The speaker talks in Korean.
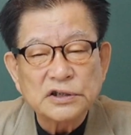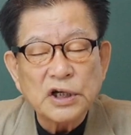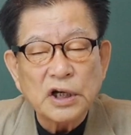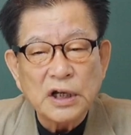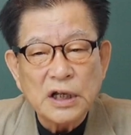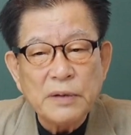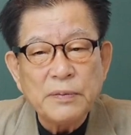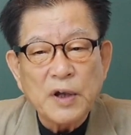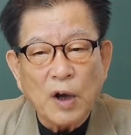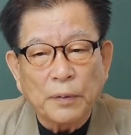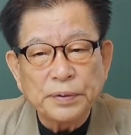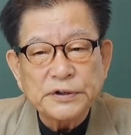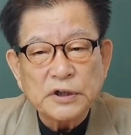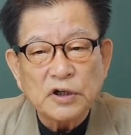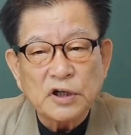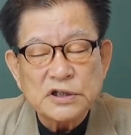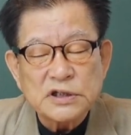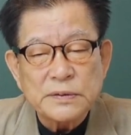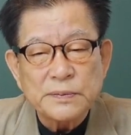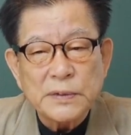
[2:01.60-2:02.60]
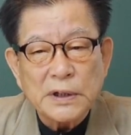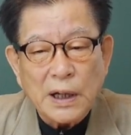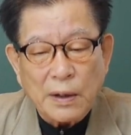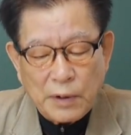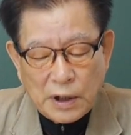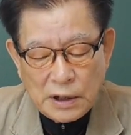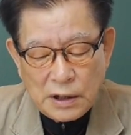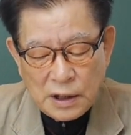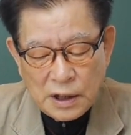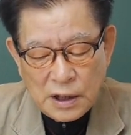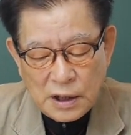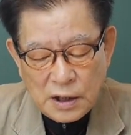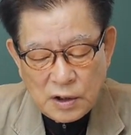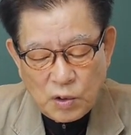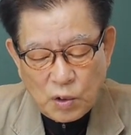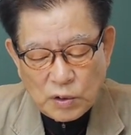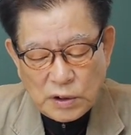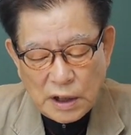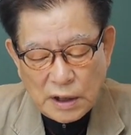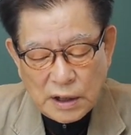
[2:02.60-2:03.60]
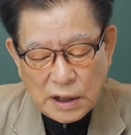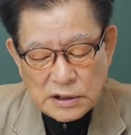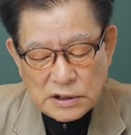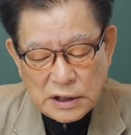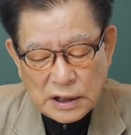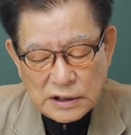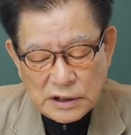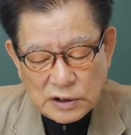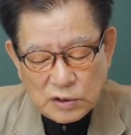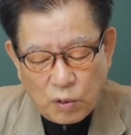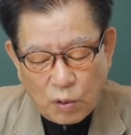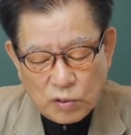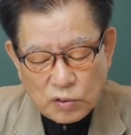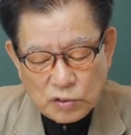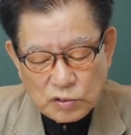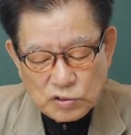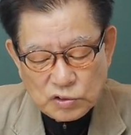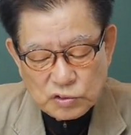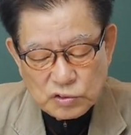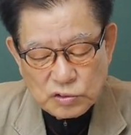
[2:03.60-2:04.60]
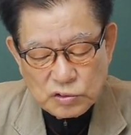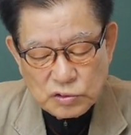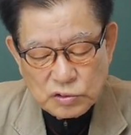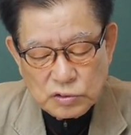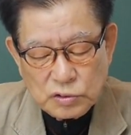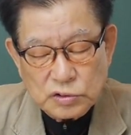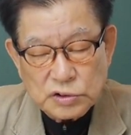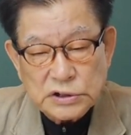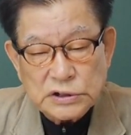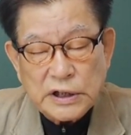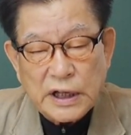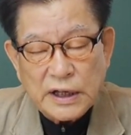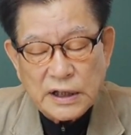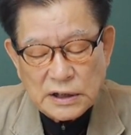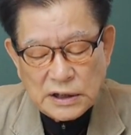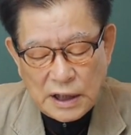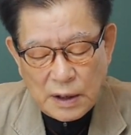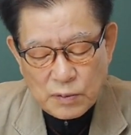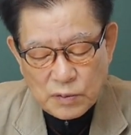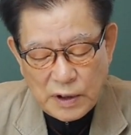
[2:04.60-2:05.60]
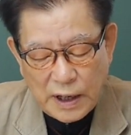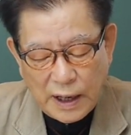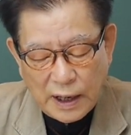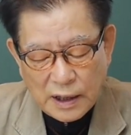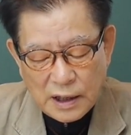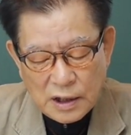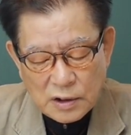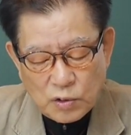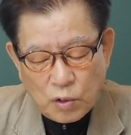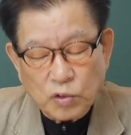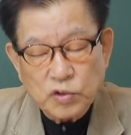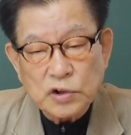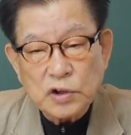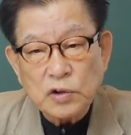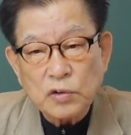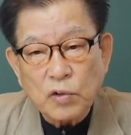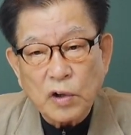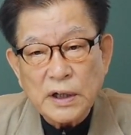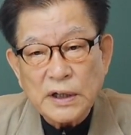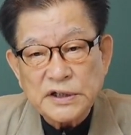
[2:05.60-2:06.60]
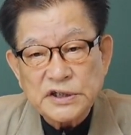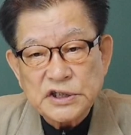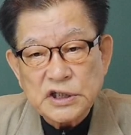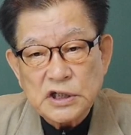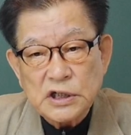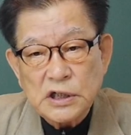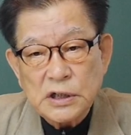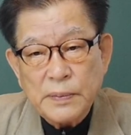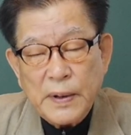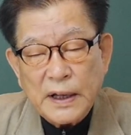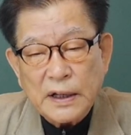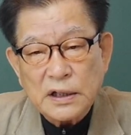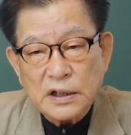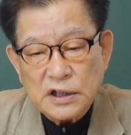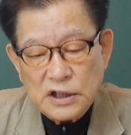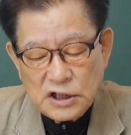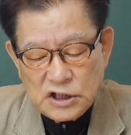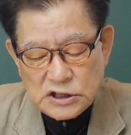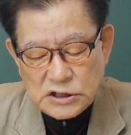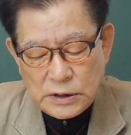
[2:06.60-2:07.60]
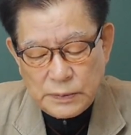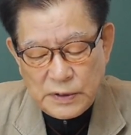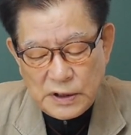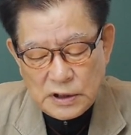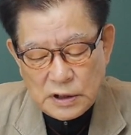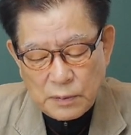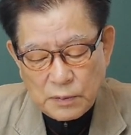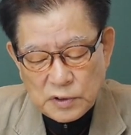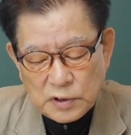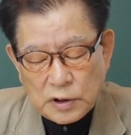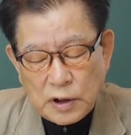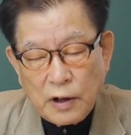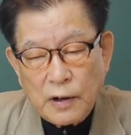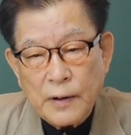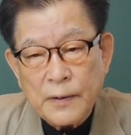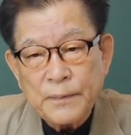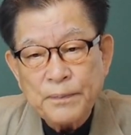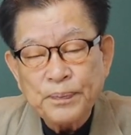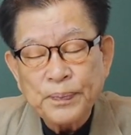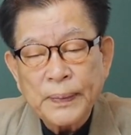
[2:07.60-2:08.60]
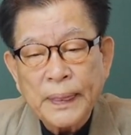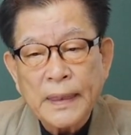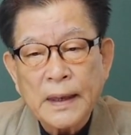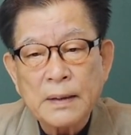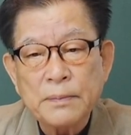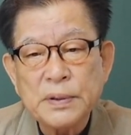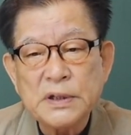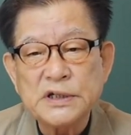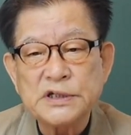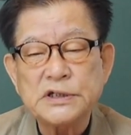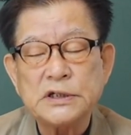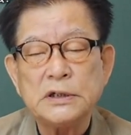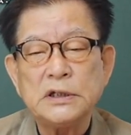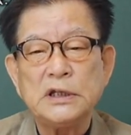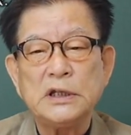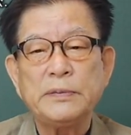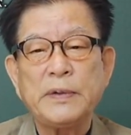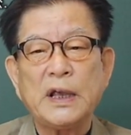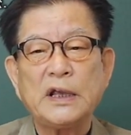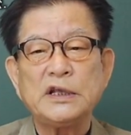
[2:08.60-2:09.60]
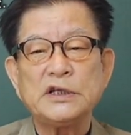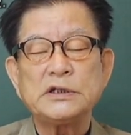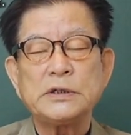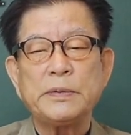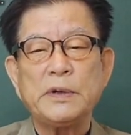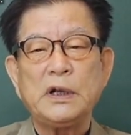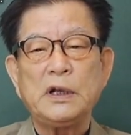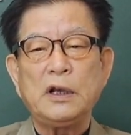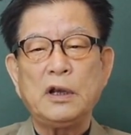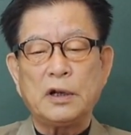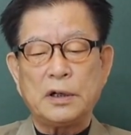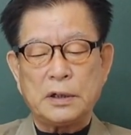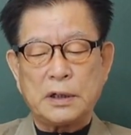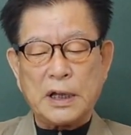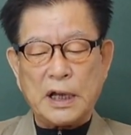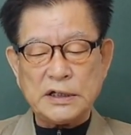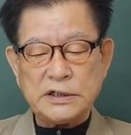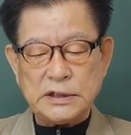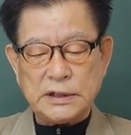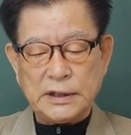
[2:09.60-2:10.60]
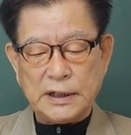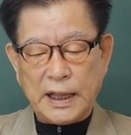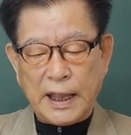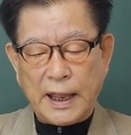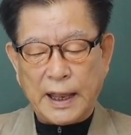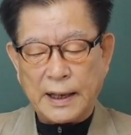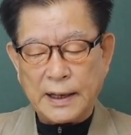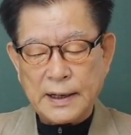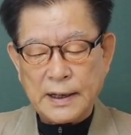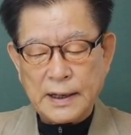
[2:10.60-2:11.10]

전에 이미 없어졌습니다만 요때까지가 이제 동주 시대이기 때문에, 동주는 원래 722년부터 BC 221년까지인데